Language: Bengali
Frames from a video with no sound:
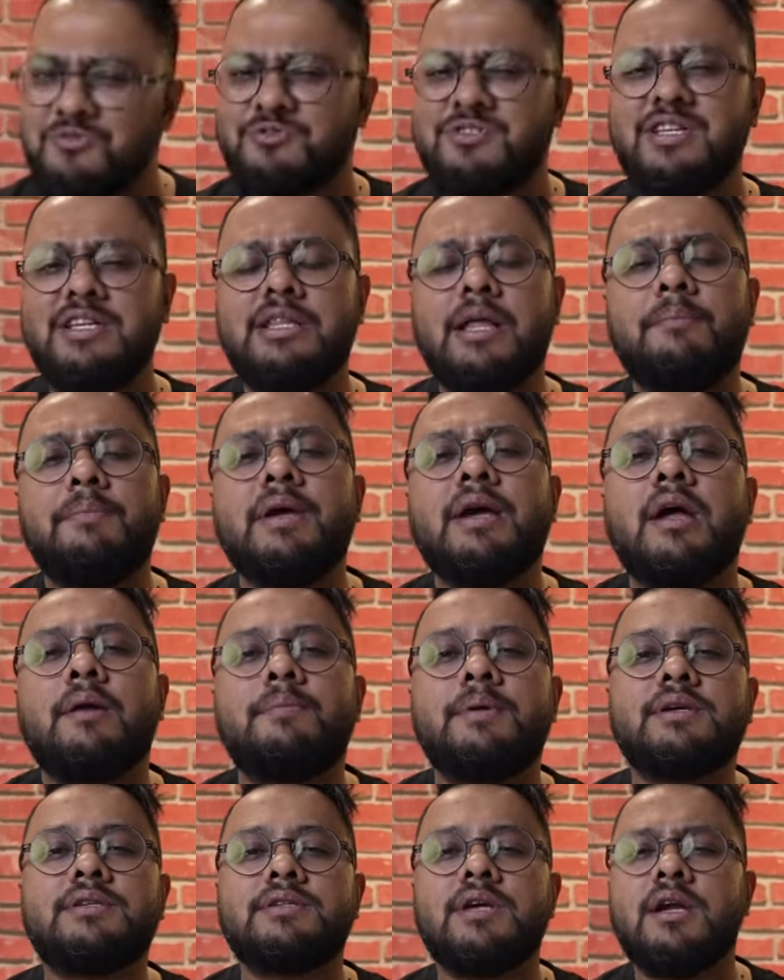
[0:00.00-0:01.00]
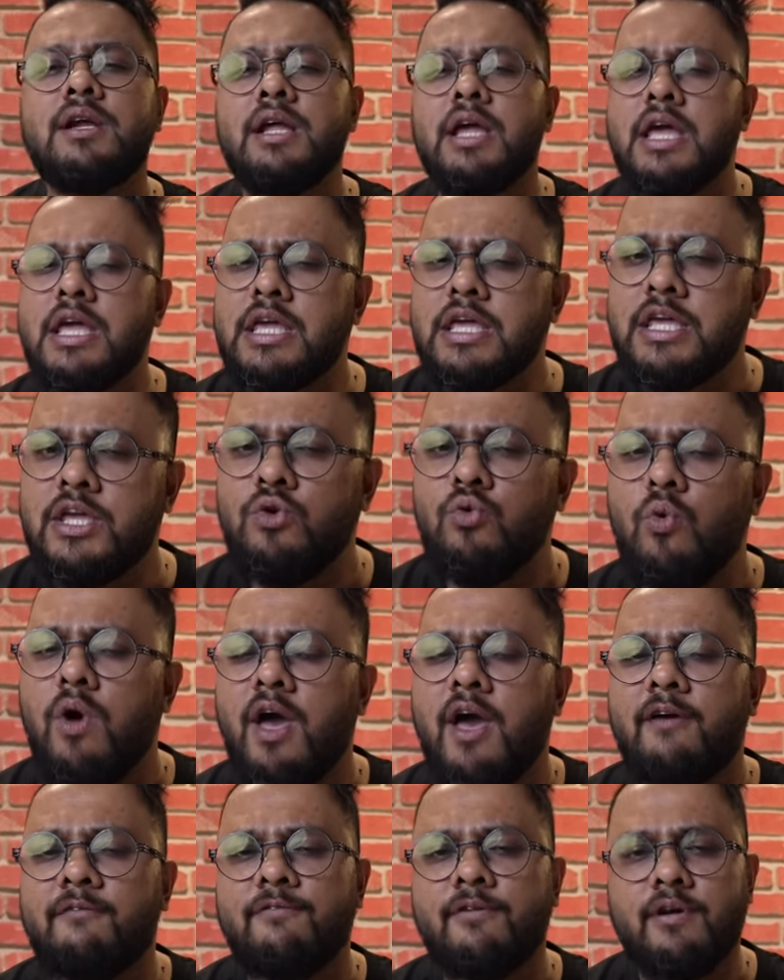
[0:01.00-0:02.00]
ইউ সি দ্য বিগার পিকচার ইউ
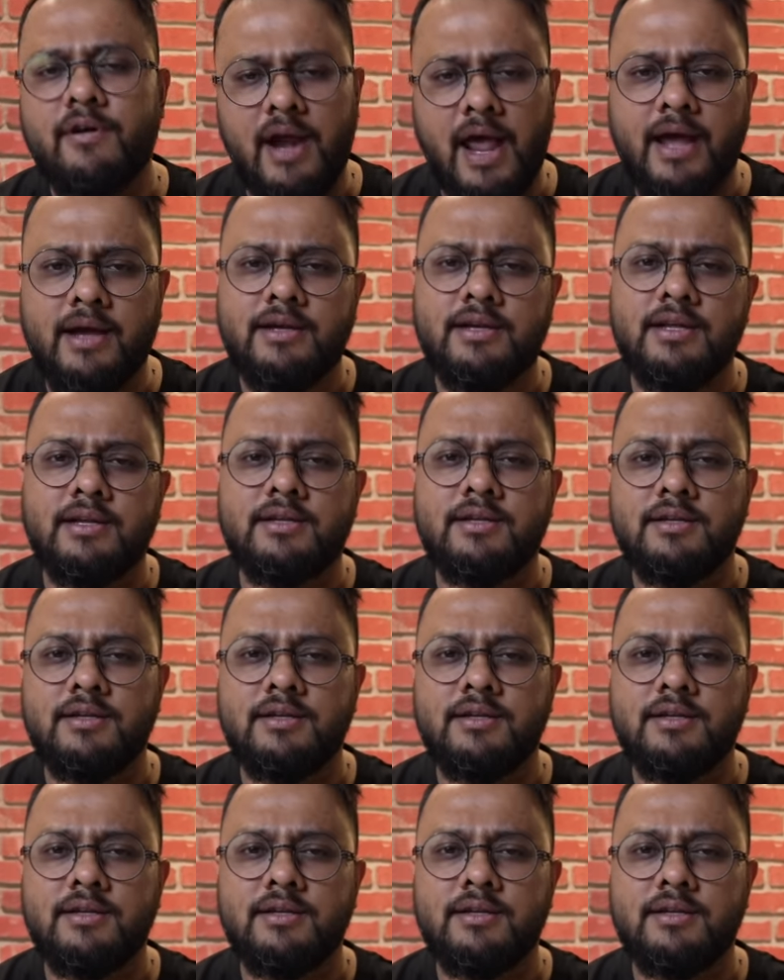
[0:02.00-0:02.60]
হ্যাভ ক্র্যাকড